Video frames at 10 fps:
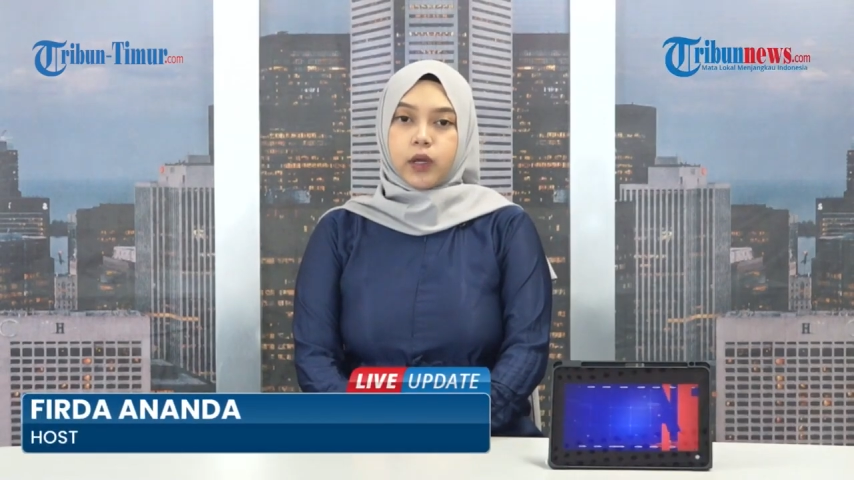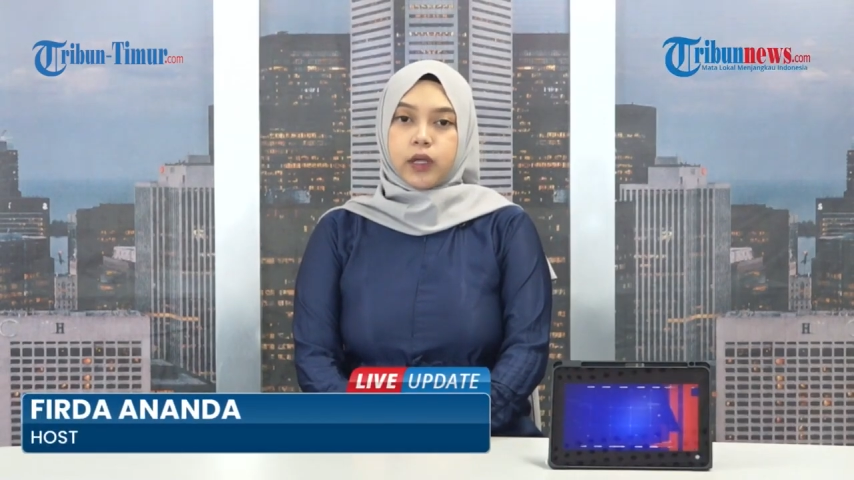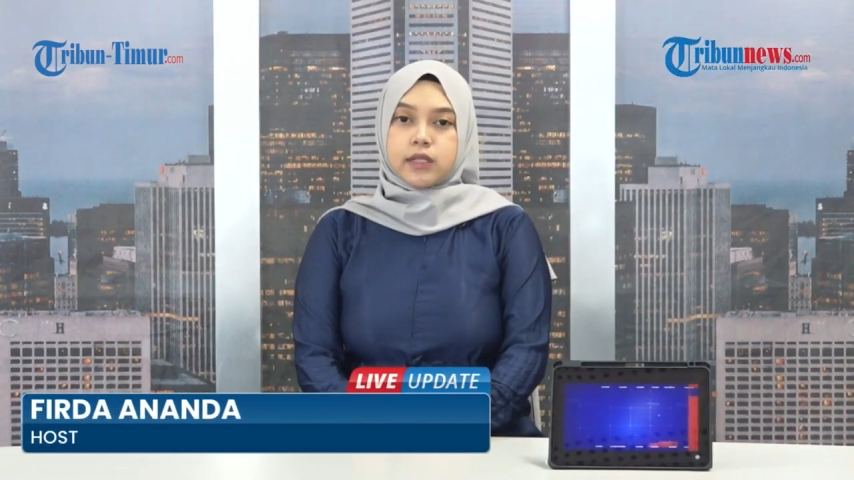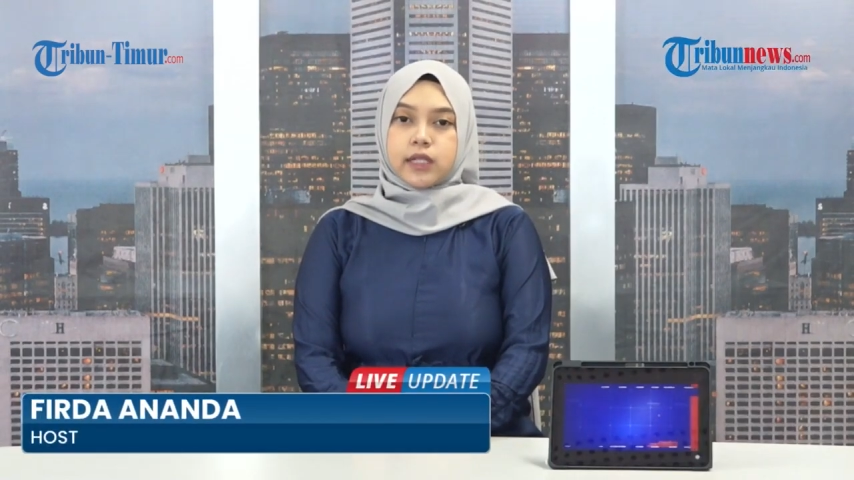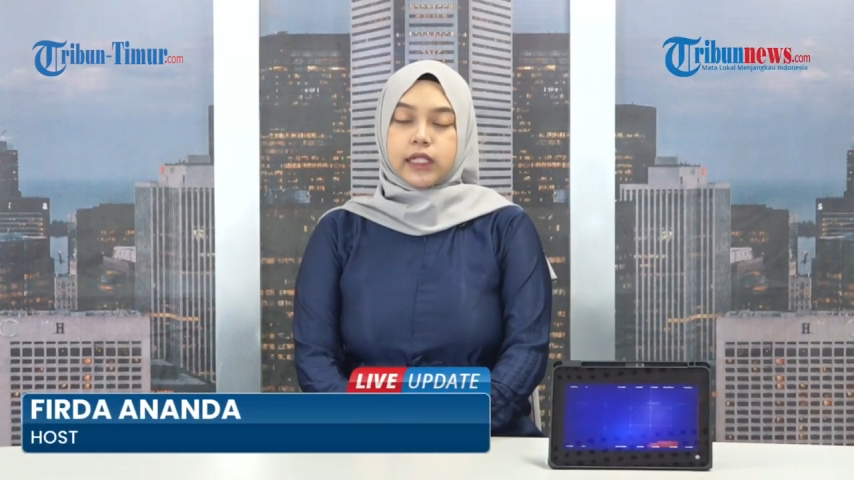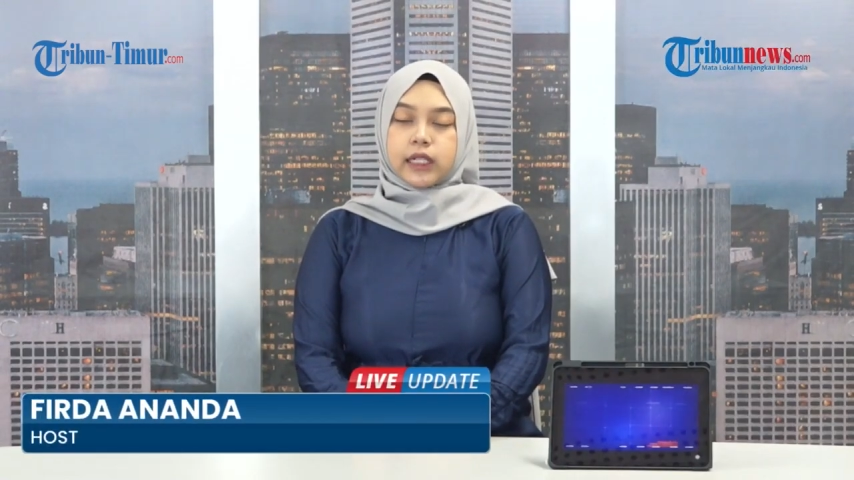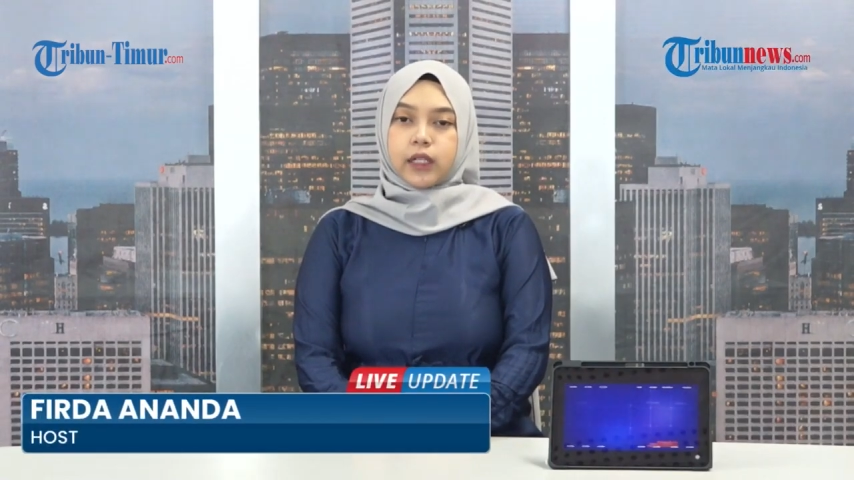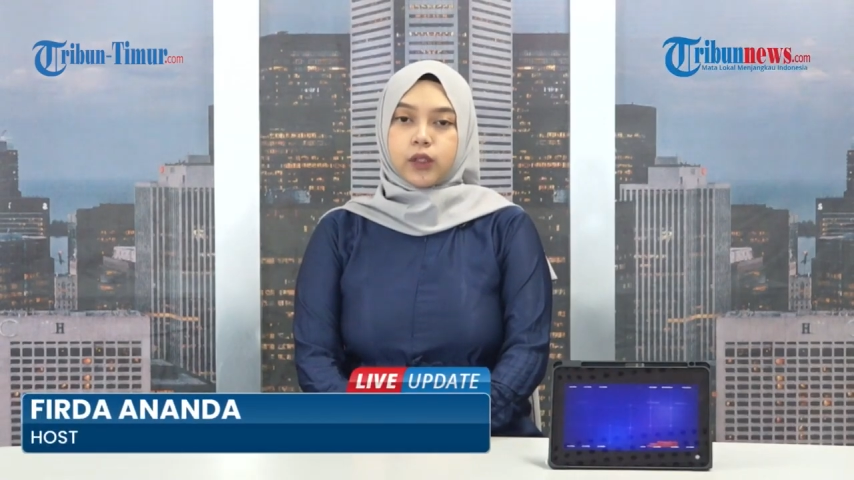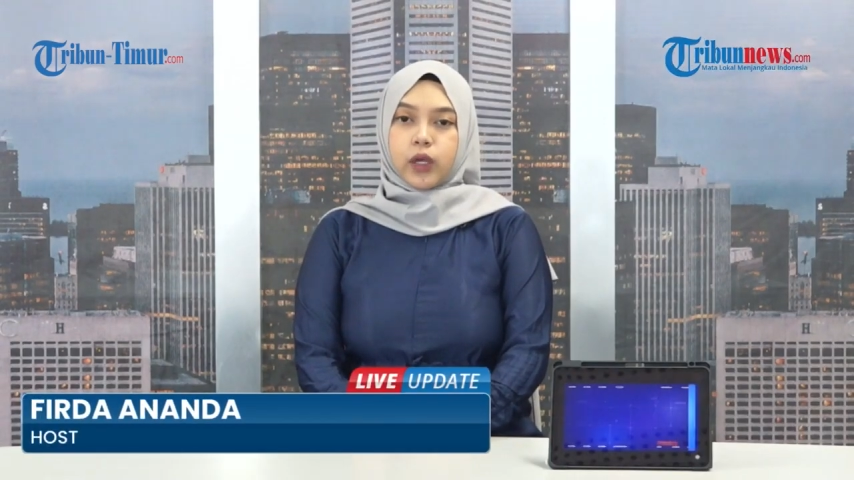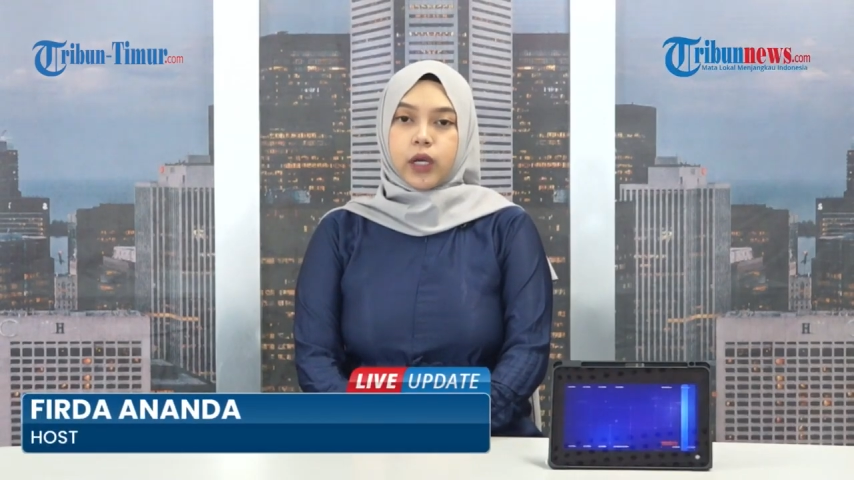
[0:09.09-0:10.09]
polisi
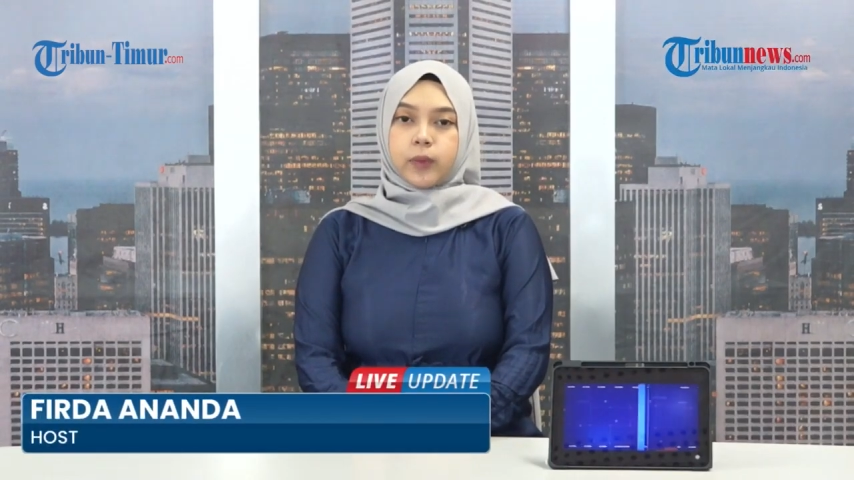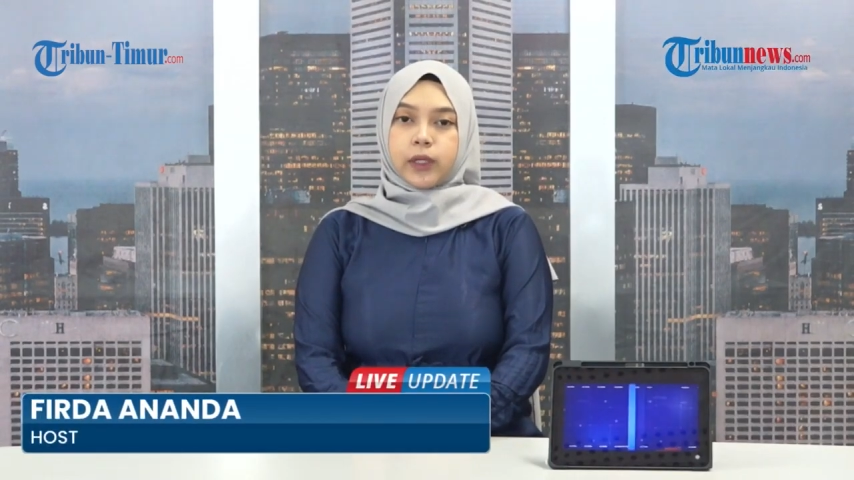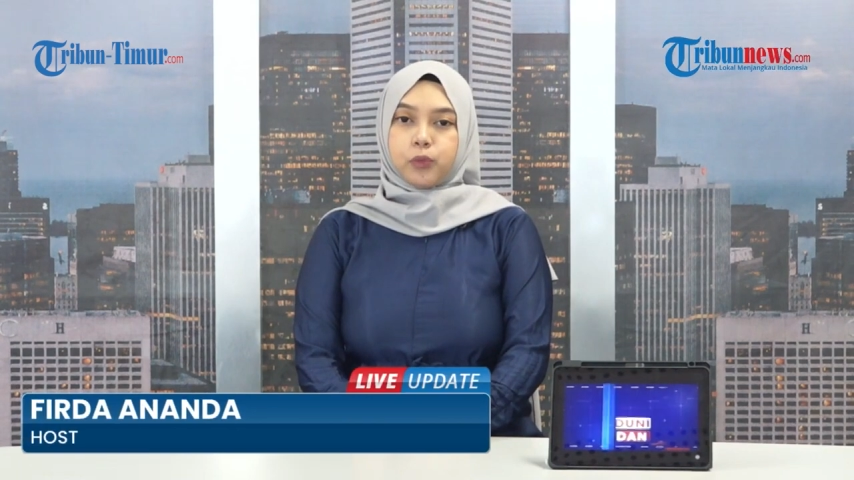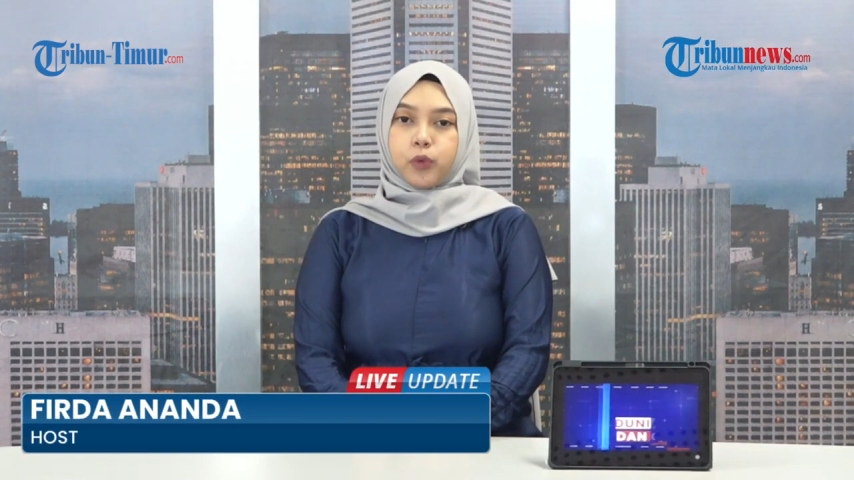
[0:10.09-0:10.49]
terkait dugaan